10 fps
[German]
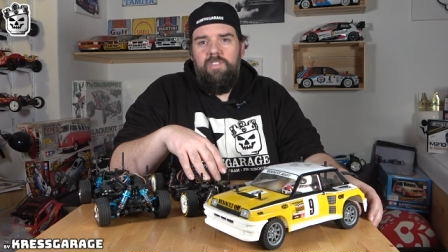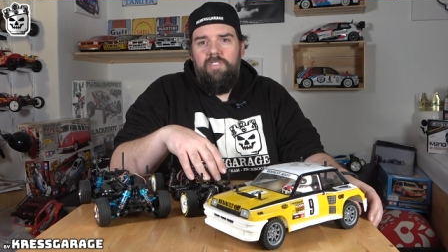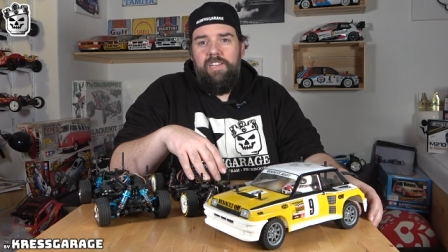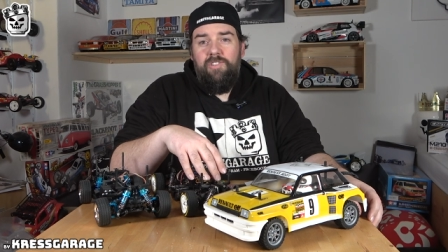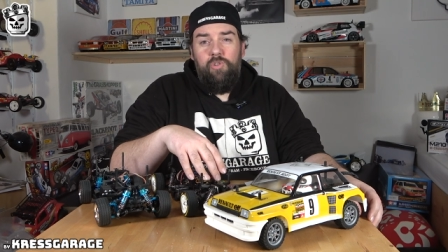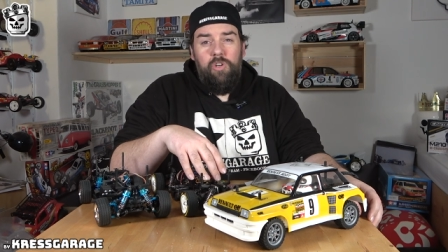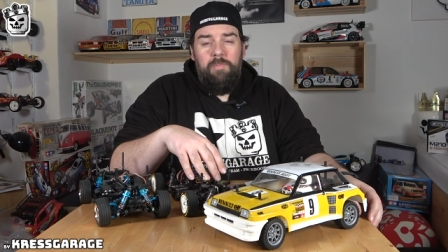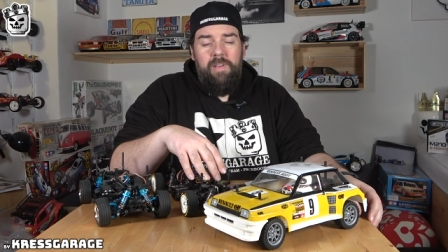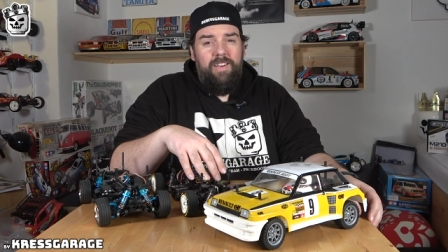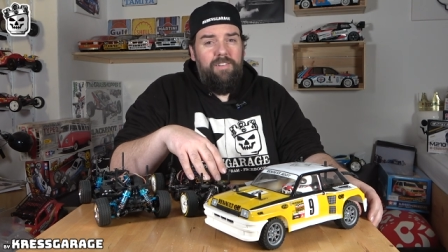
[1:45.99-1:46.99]
äh, der
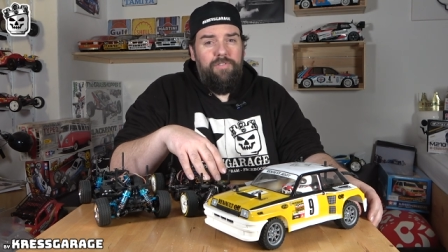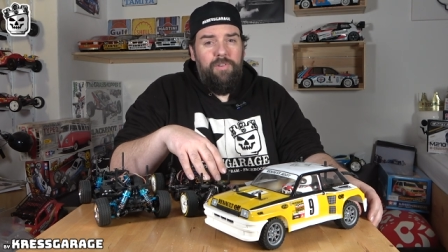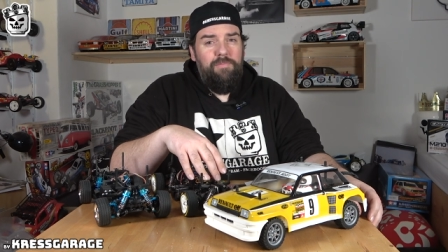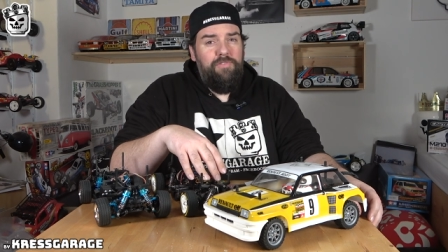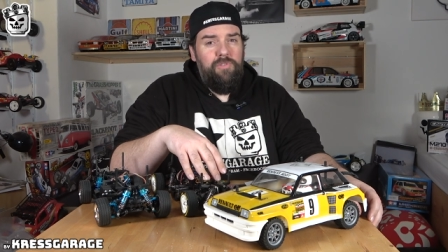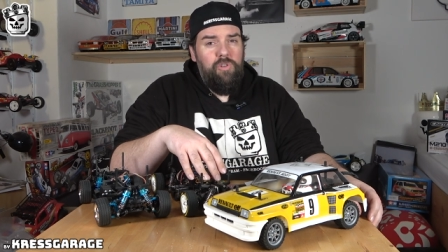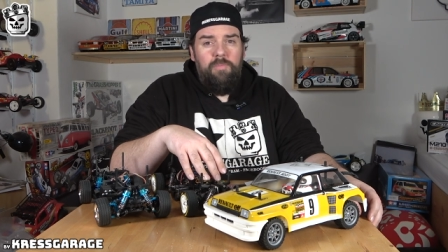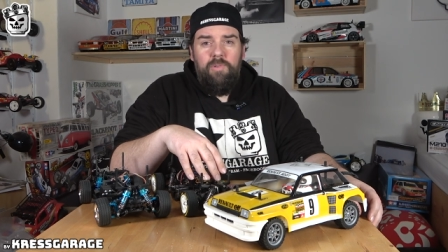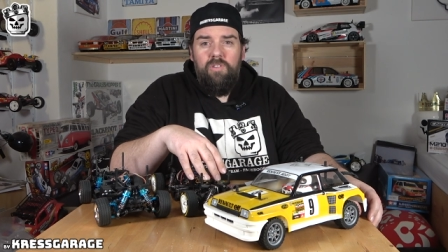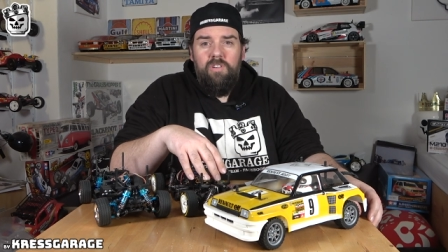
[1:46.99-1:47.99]
Tur R5
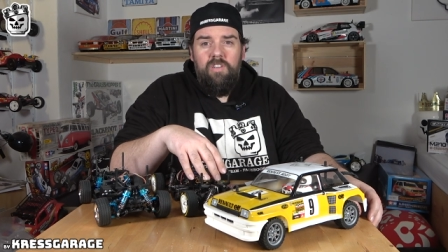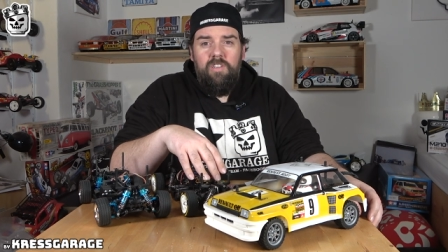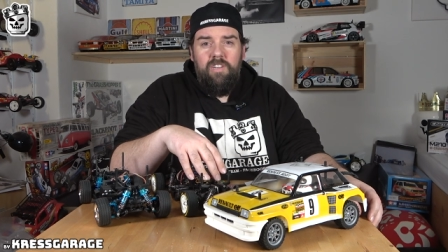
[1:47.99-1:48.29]
Turbo